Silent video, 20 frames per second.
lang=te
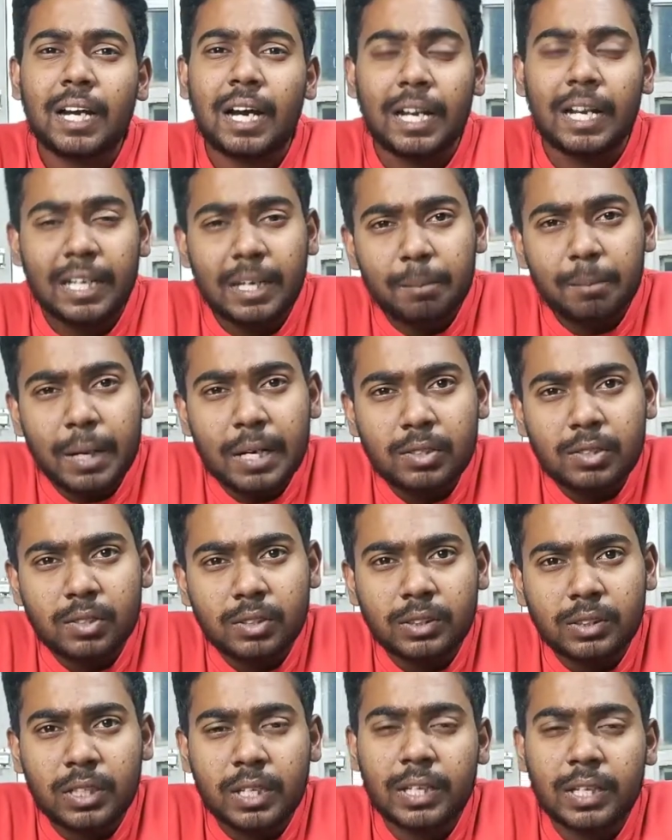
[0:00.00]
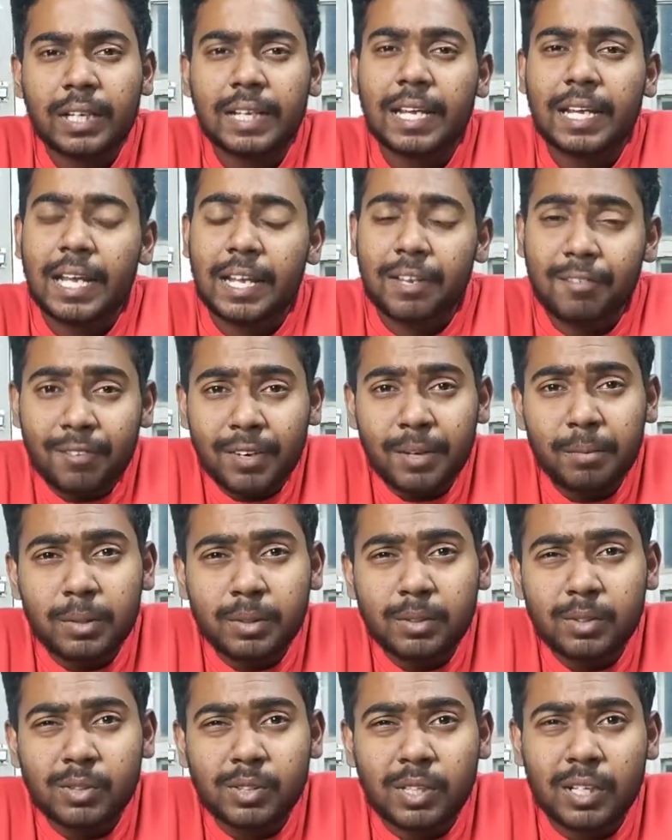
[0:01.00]
అన్ని బ్రాండ్స్ వచ్చేసరికి ఎవ్రీ
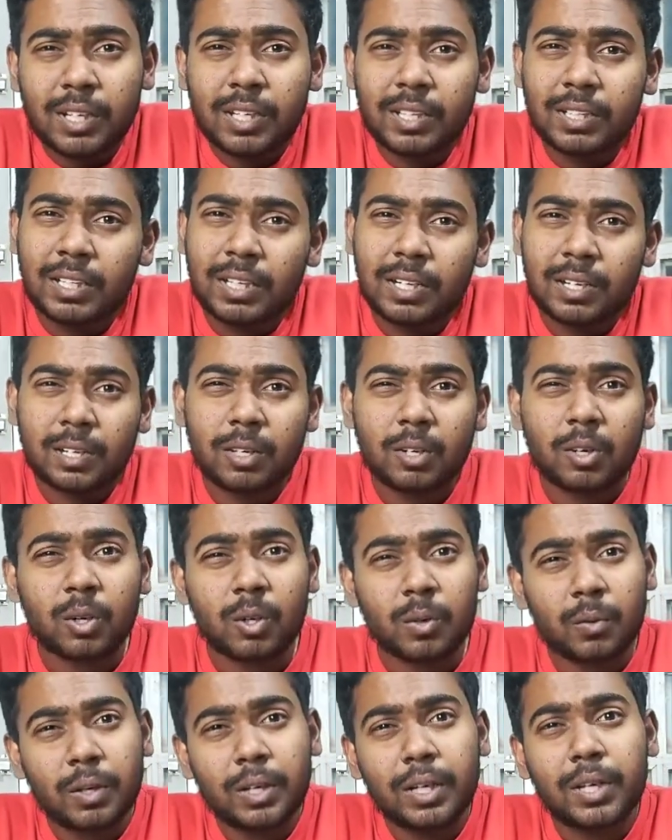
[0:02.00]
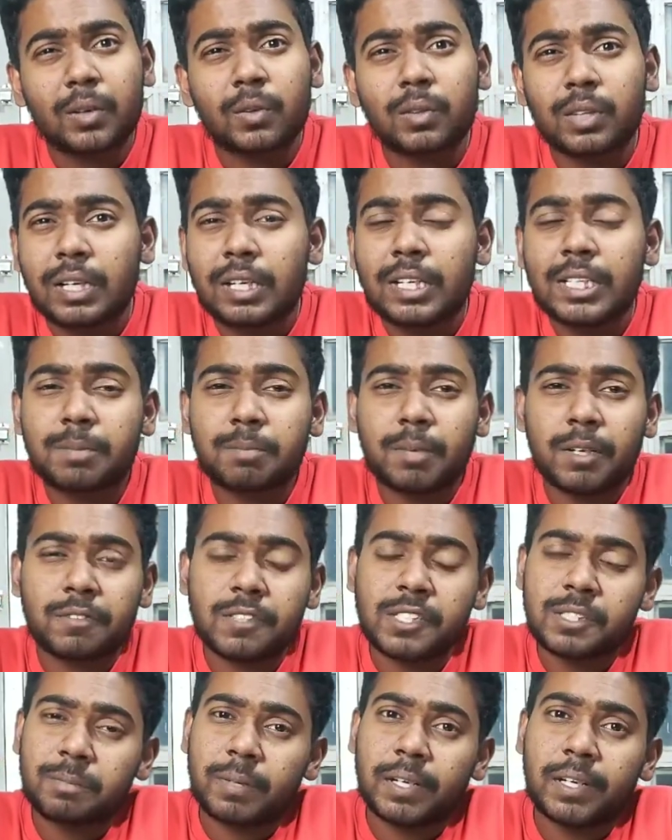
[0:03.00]
మంత్ వచ్చేసరికి దగ్గర దగ్గర ట్వంటీ టు థర్టీ స్మార్ట్
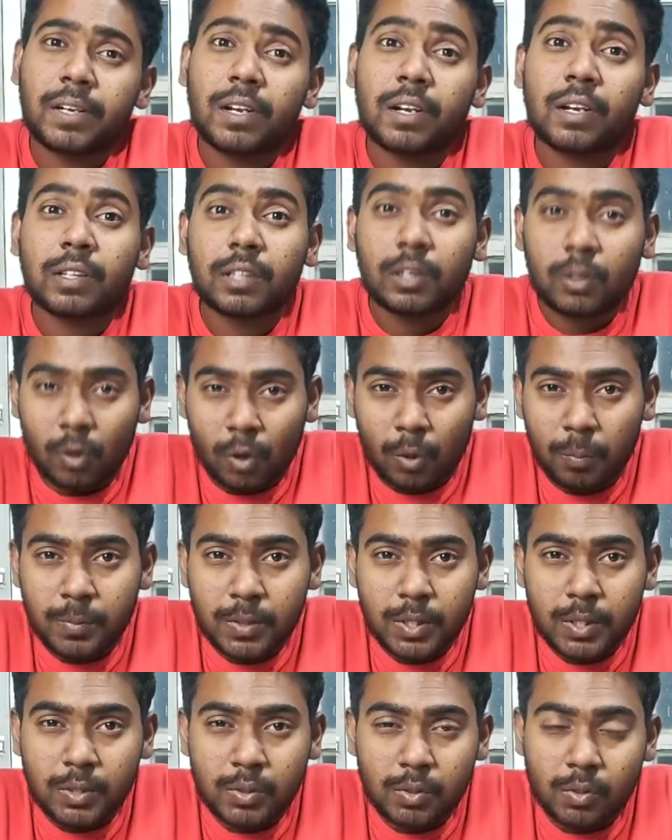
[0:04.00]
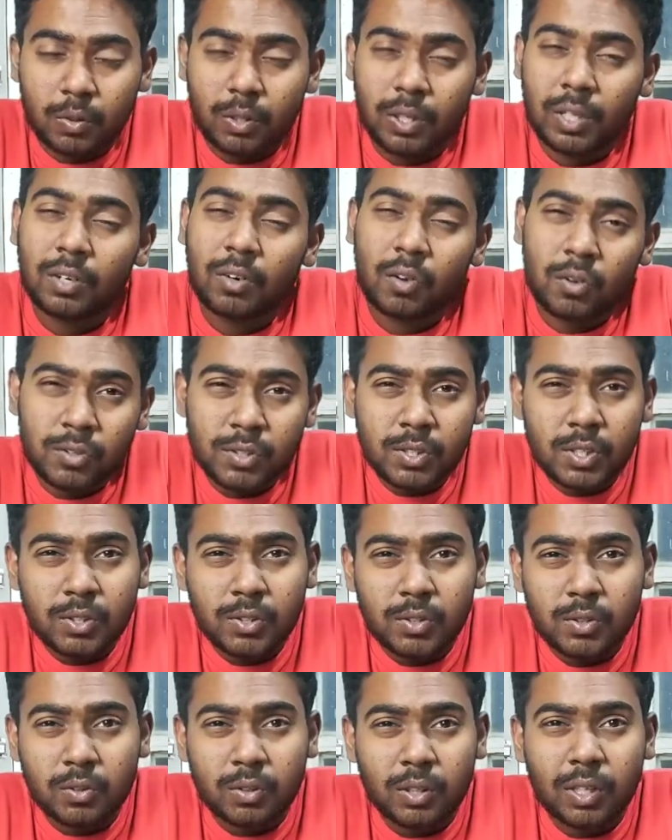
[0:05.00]
ఫోన్స్ మన ఇండియాలో అయితే డ్రాప్ చేస్తుంటాయి లాంచ్
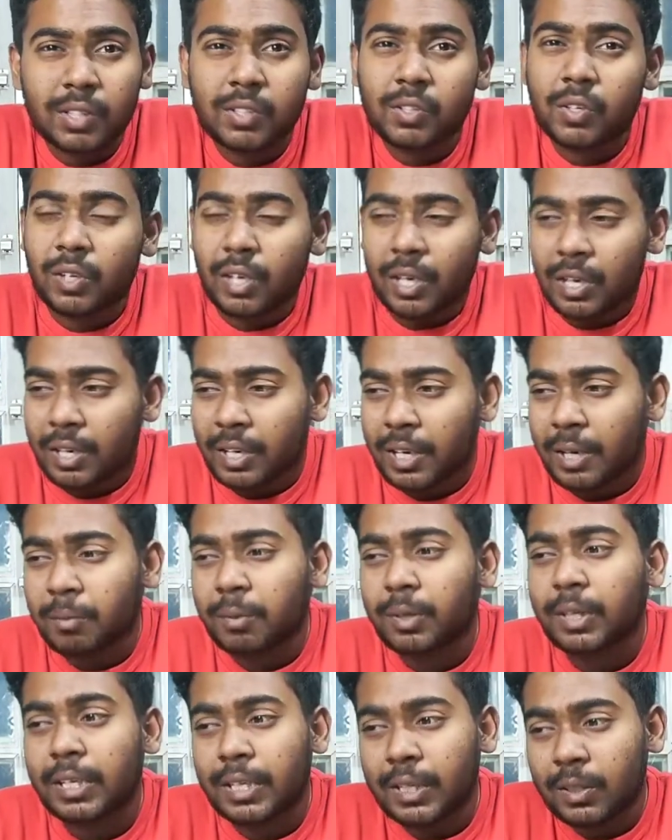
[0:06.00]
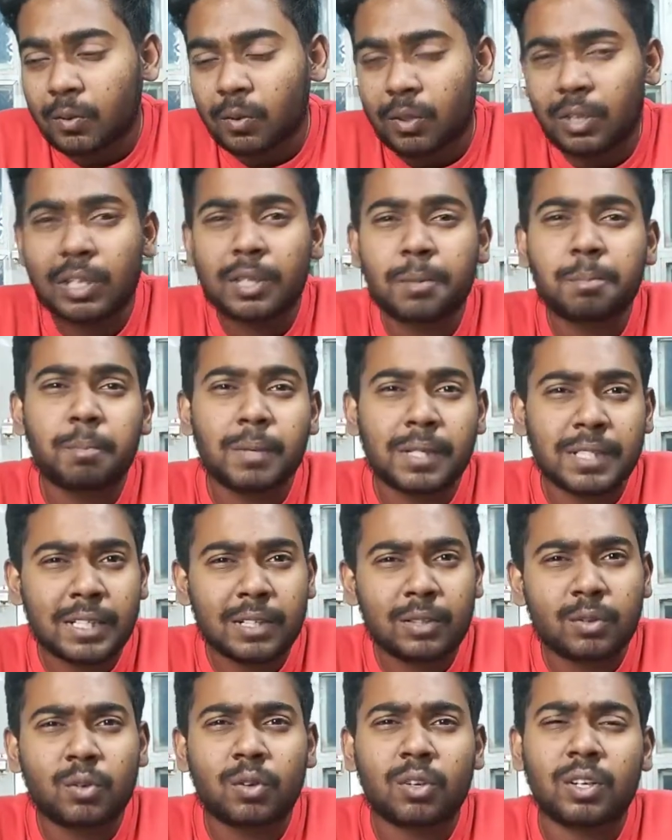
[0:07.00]
చేస్తుంటాయి సో ఇట్లాంటి టైంలో ఏది కొనాలి
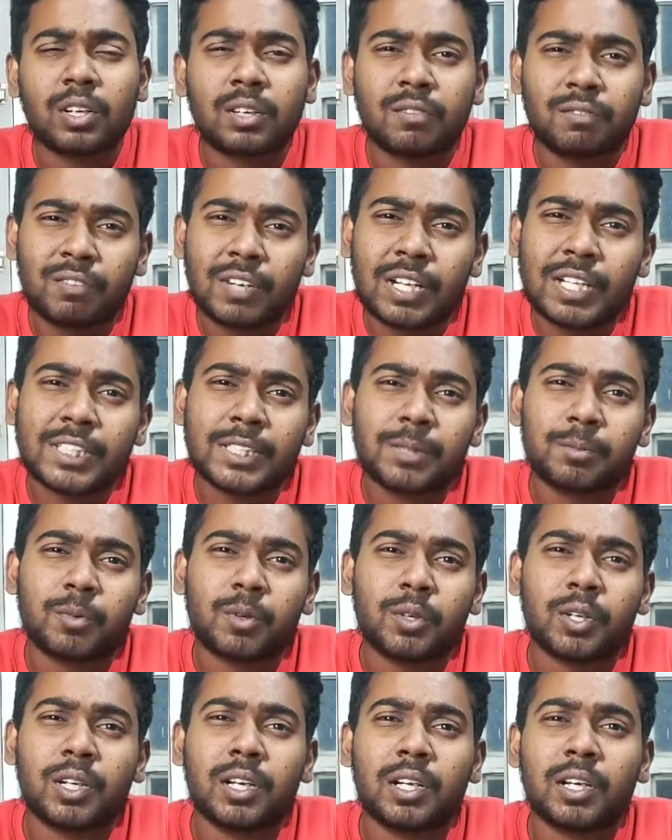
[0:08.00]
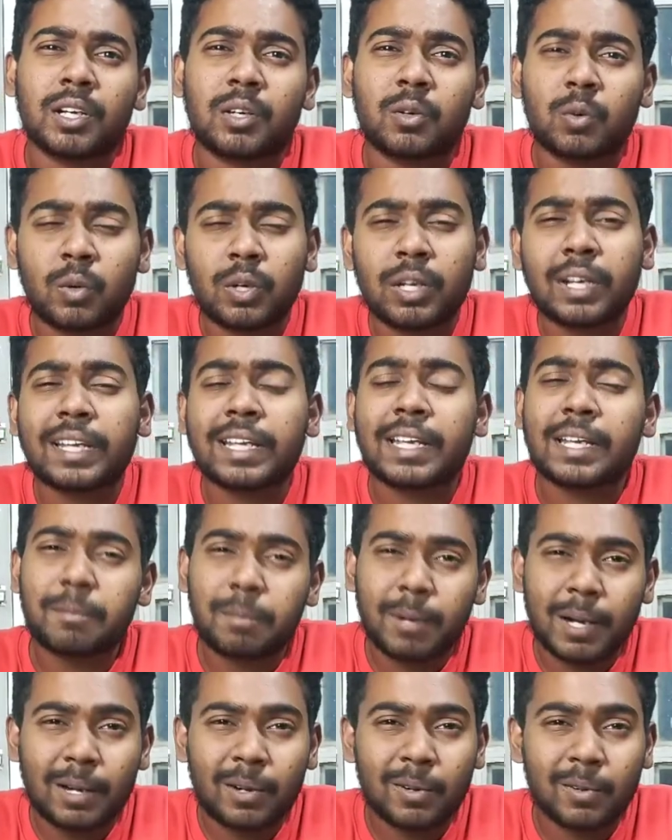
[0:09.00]
బడ్జెట్ కొనాలా ఫ్లాగ్షిప్ కొనాలా కొంటే ఏ
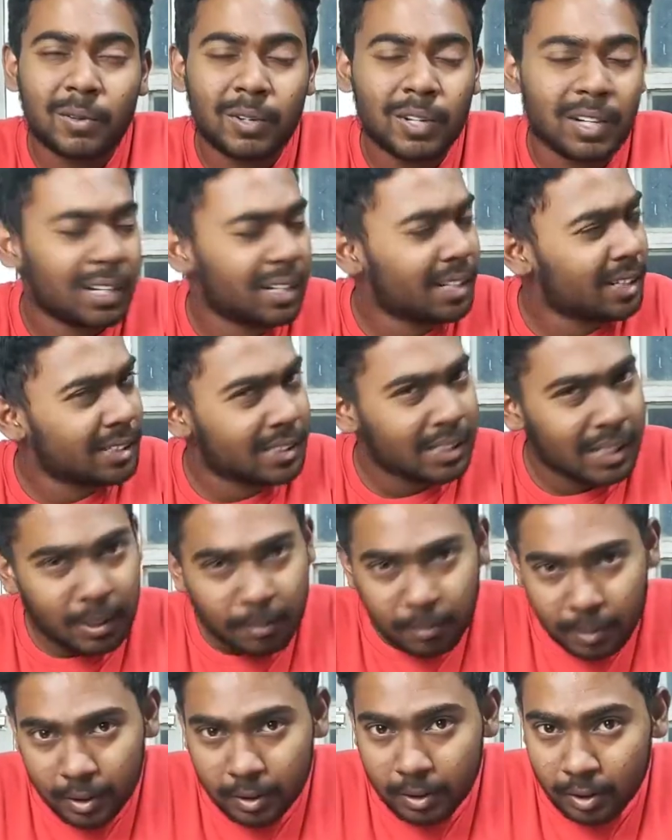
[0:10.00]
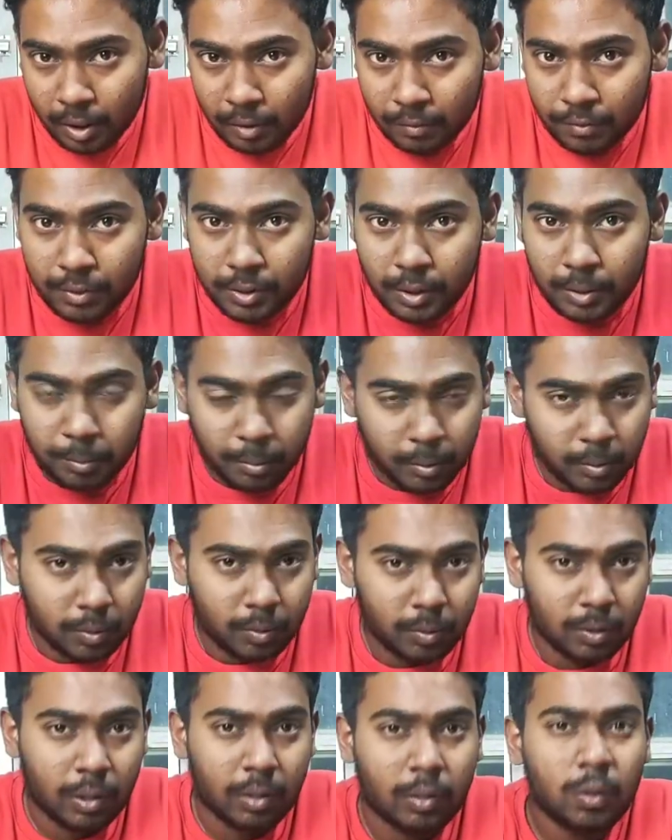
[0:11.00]
బ్రాండ్లో కొనాలి ఇట్లా చాలామంది అయితే కన్ఫ్యూజ్
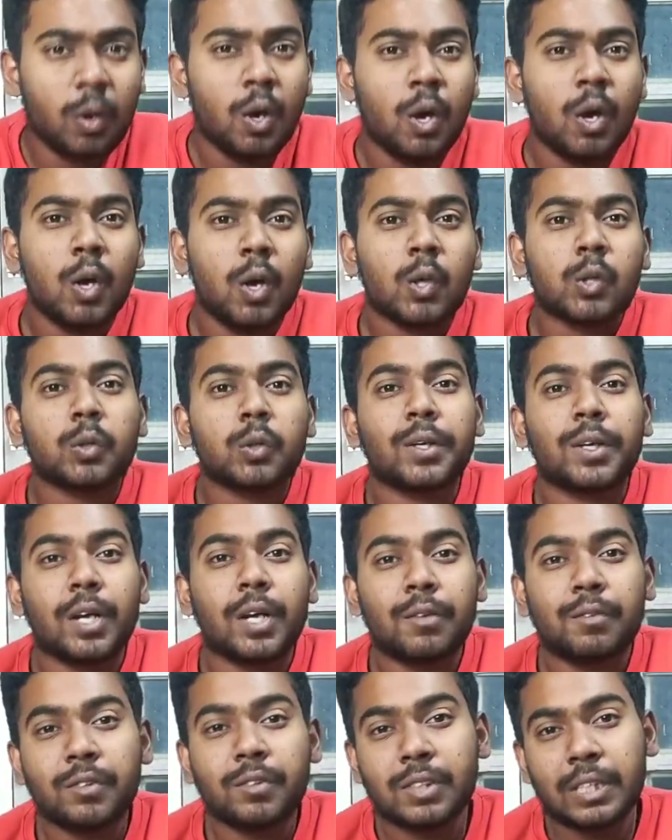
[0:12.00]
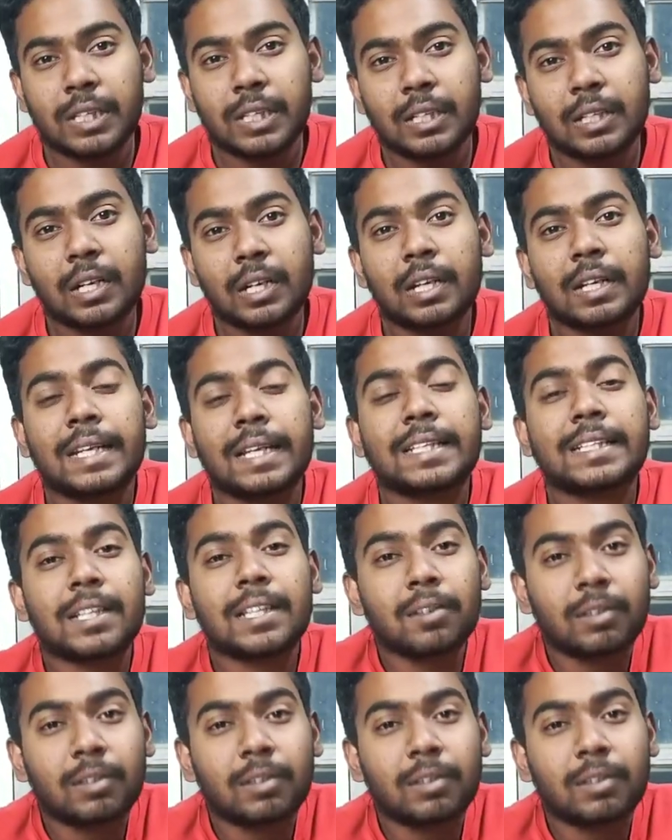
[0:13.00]
అయిపోతుంటారు సో ఈ కన్ఫ్యూజ్ని ఇంకా నెక్స్ట్